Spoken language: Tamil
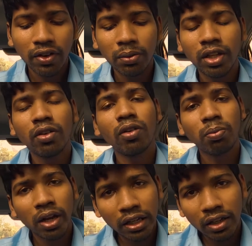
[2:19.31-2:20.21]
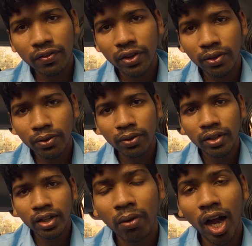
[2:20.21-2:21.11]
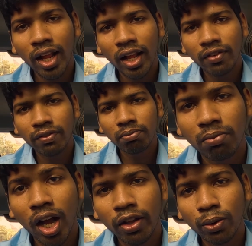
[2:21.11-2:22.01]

ஃப்ரம் தேர் ஓன் பாயிண்ட் ஆஃப் வியூ மை லைஃப் மை